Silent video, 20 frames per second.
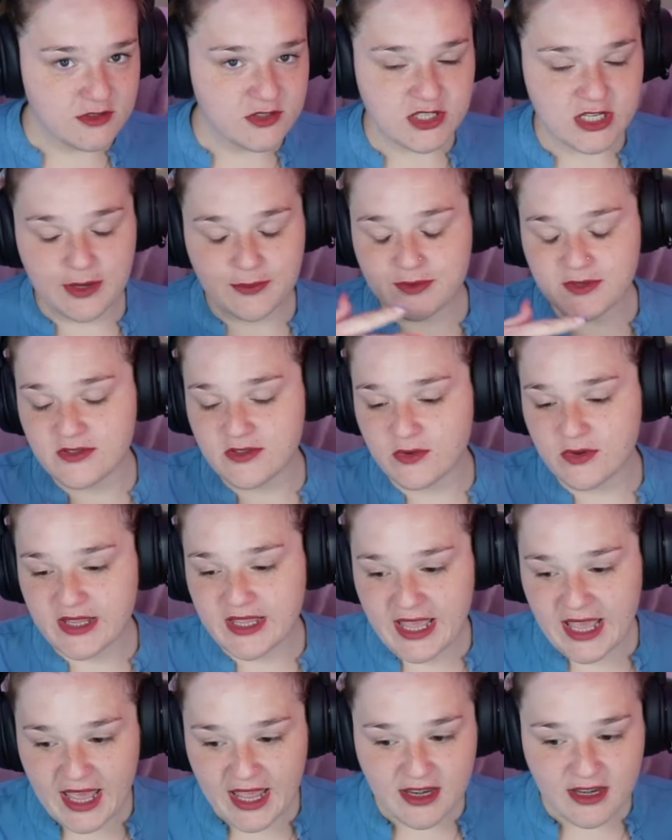Schreibt es auch
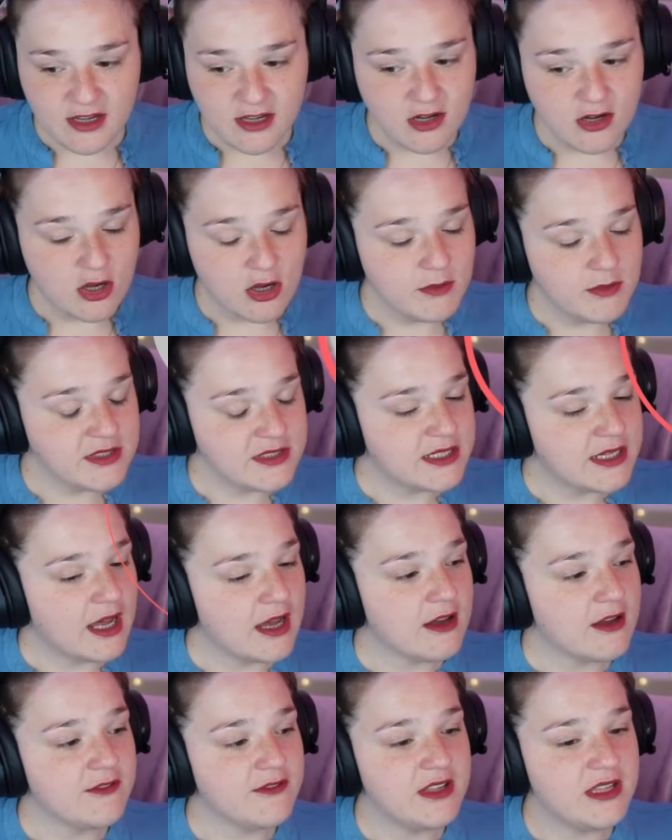gerne in die
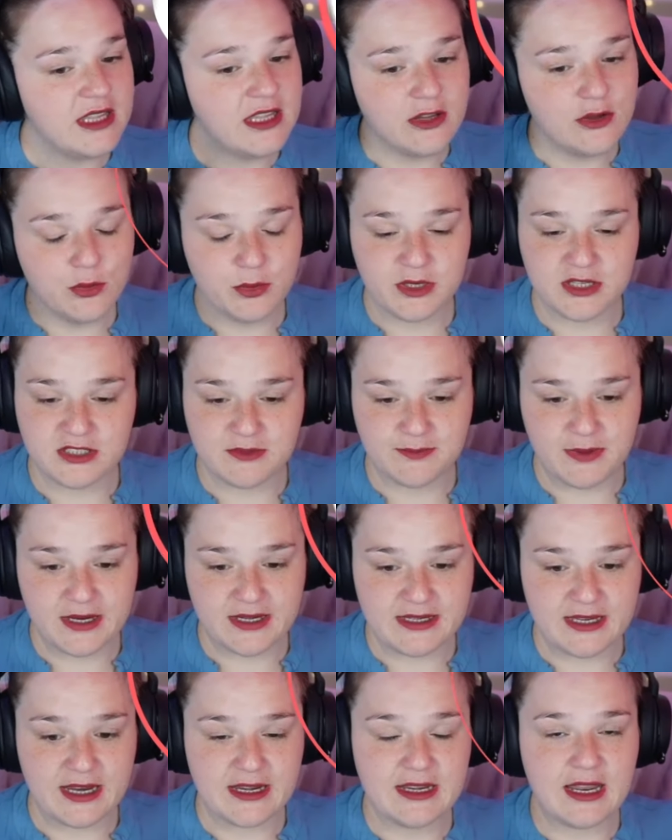Kommentare, wie ihr über das
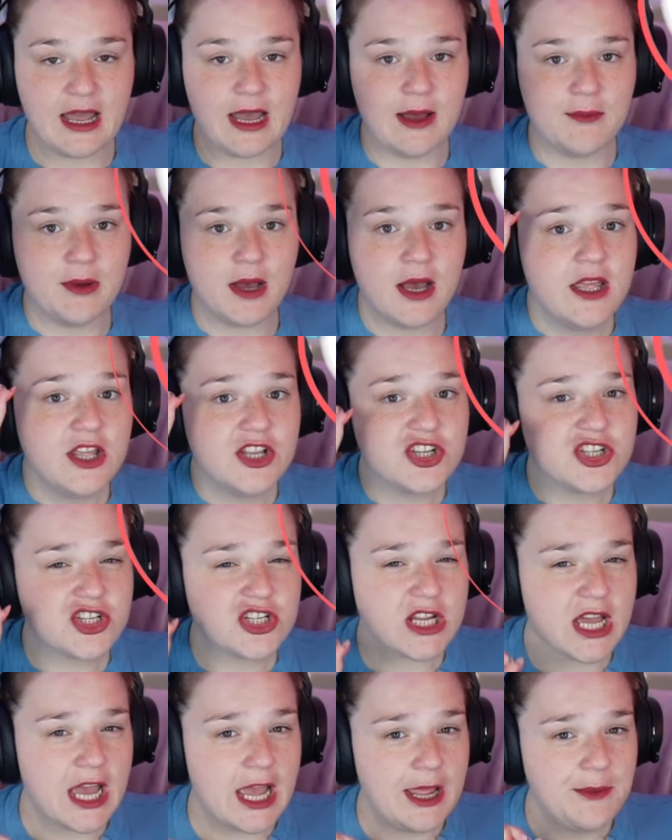Pack denkt, aber
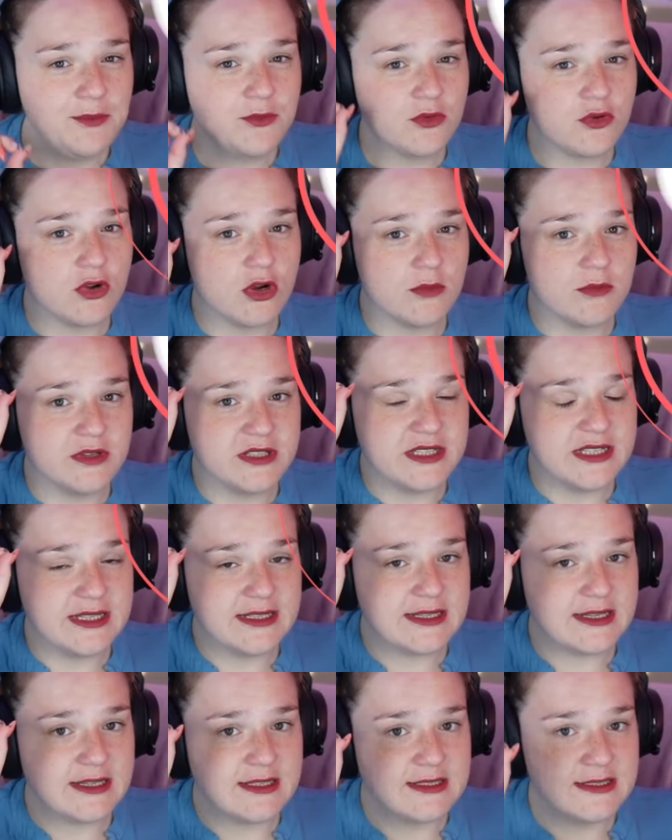schreibt und
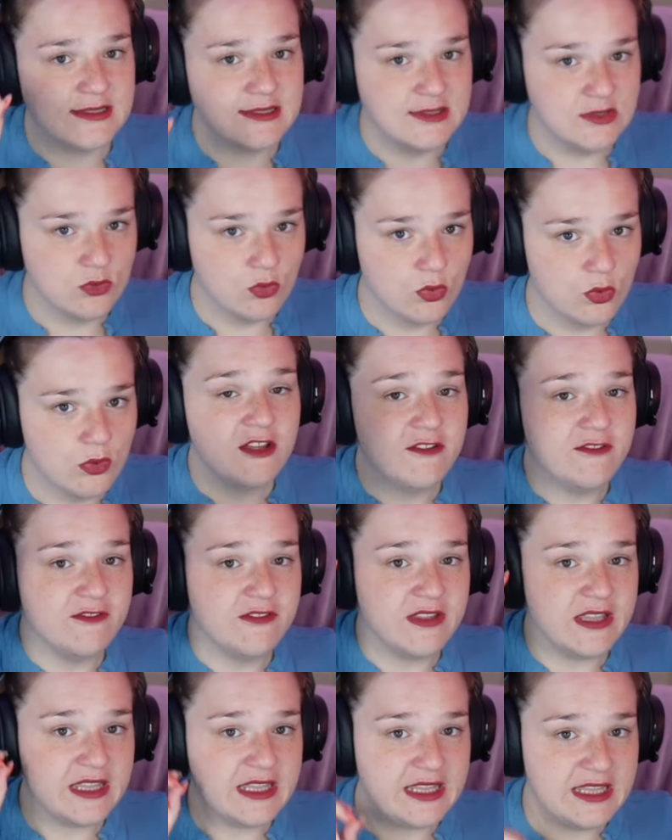kommentiert so,
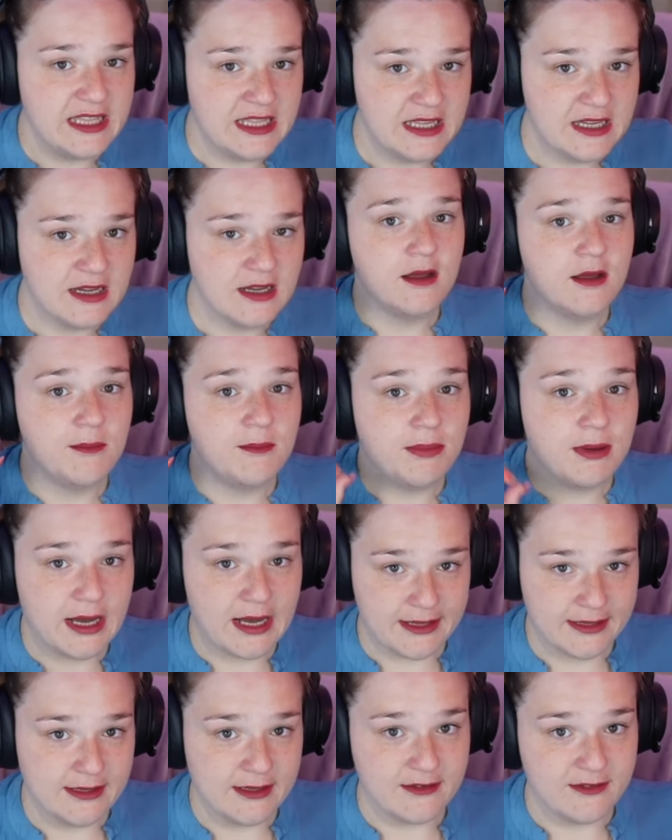wie ihr
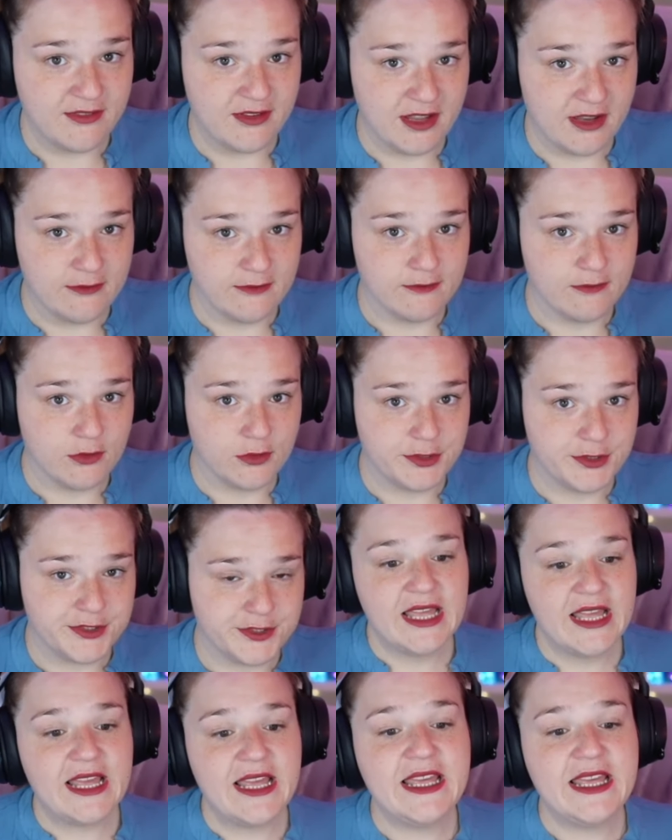behandelt werden wollt.